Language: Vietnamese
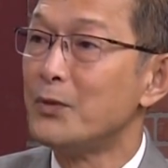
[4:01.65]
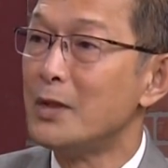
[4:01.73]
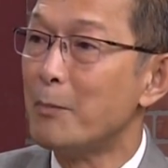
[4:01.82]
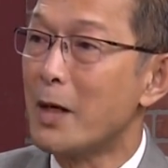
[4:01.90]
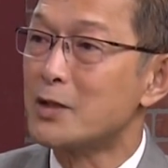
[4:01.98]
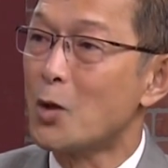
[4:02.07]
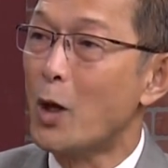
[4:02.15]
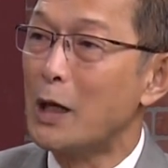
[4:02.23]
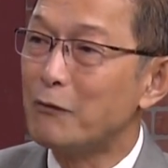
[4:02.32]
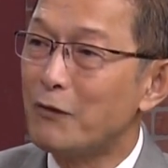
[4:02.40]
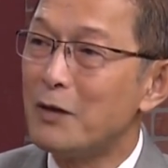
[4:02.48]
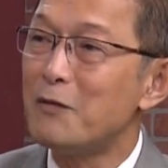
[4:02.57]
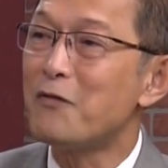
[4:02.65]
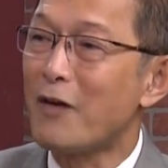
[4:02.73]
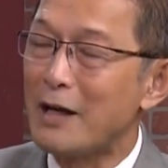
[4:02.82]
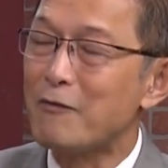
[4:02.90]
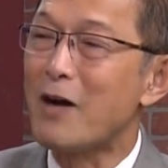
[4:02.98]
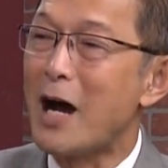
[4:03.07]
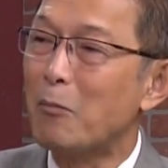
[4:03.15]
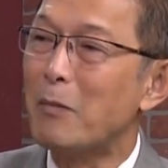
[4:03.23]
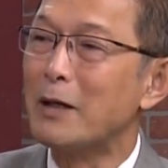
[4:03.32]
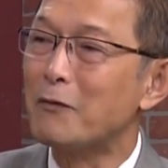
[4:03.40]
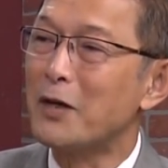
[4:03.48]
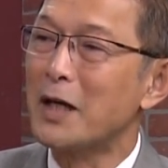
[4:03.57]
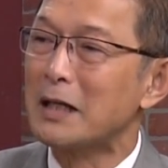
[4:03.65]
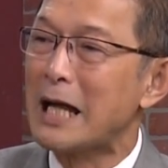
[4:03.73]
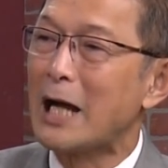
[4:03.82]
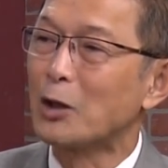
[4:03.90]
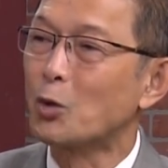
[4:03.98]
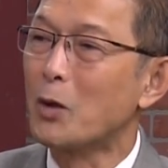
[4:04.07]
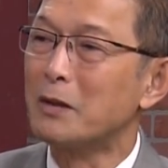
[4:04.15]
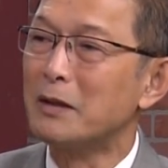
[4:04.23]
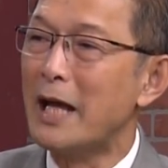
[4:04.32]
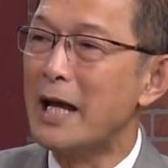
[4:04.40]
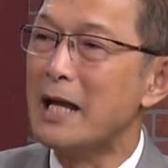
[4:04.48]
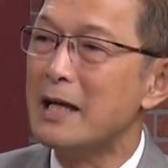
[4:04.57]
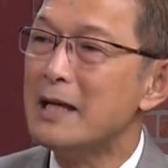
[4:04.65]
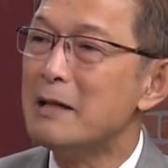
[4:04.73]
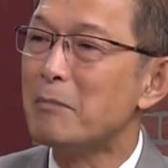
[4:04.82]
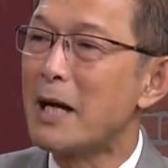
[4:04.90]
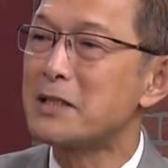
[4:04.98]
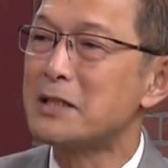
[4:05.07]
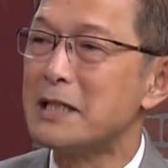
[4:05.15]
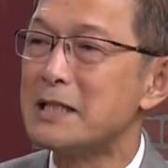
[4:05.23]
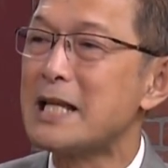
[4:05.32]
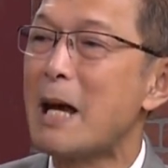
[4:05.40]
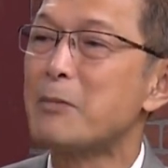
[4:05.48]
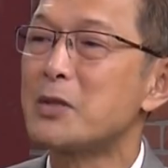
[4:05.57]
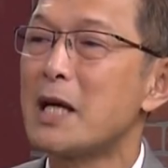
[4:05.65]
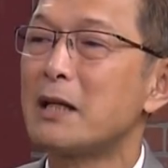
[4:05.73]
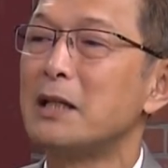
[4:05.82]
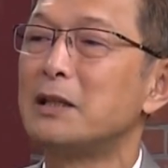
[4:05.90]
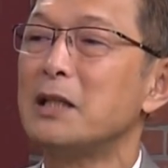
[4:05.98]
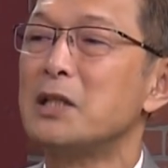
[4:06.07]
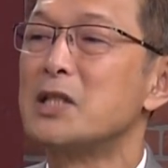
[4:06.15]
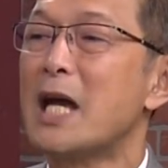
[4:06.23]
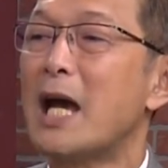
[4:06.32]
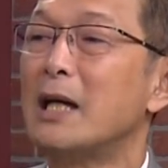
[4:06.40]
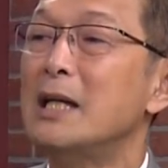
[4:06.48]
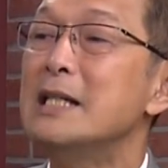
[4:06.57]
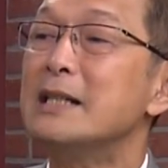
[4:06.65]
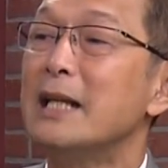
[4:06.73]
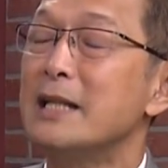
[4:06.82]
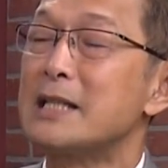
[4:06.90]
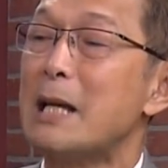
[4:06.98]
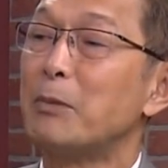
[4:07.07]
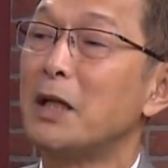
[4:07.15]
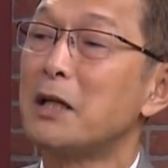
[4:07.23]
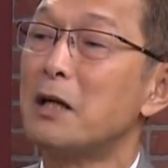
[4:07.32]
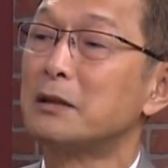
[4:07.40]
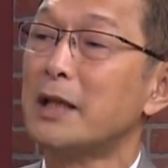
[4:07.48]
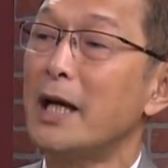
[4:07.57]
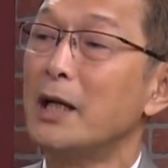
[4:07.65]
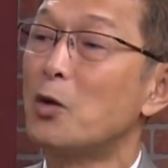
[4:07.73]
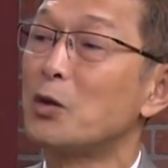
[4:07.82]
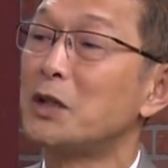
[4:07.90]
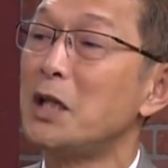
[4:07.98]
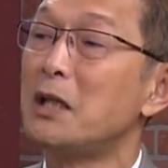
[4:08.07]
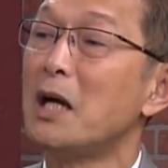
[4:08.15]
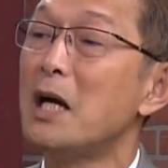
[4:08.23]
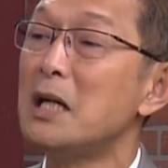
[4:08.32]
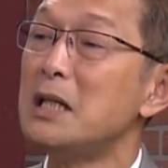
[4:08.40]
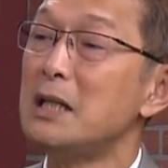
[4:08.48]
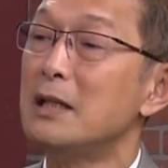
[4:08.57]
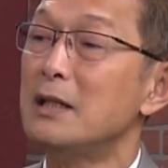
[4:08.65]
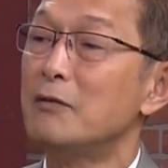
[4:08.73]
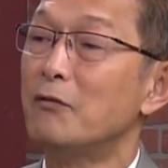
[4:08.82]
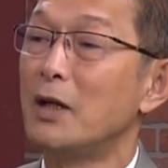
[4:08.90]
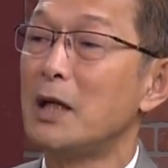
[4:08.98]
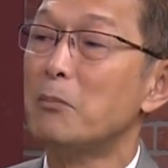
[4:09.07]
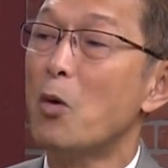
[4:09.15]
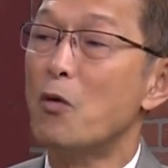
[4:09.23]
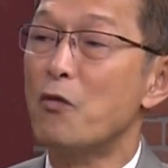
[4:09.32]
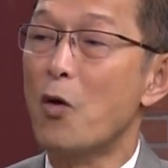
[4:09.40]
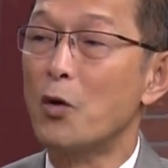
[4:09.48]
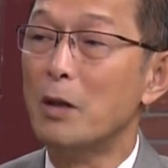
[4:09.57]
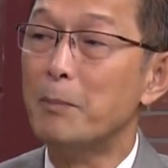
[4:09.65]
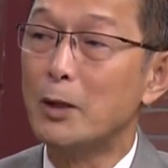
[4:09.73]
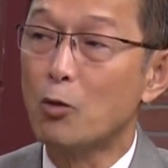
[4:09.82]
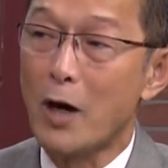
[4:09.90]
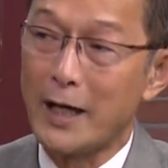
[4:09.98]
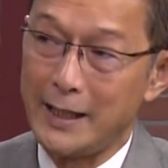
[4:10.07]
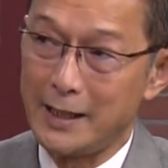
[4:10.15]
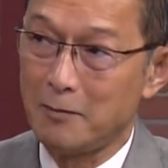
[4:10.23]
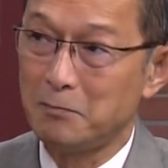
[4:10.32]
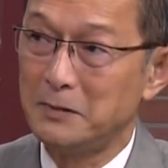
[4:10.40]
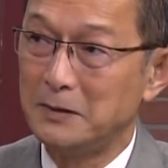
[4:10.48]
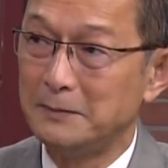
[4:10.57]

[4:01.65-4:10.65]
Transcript: Nhưng mà rồi anh vẫn phải vào bệnh viện hàng tuần để bác sĩ giám sát cái tình trạng, để xem cái cơ thể có thích ứng với cái buồng phổi ở bên ngoài hay không.